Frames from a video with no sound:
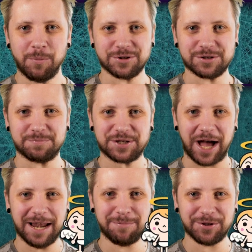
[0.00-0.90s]
Możesz być
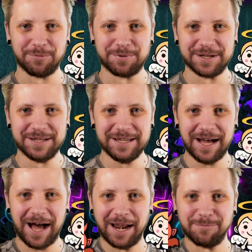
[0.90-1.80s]
albo dobry,
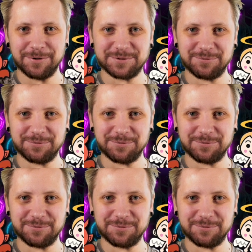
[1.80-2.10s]
albo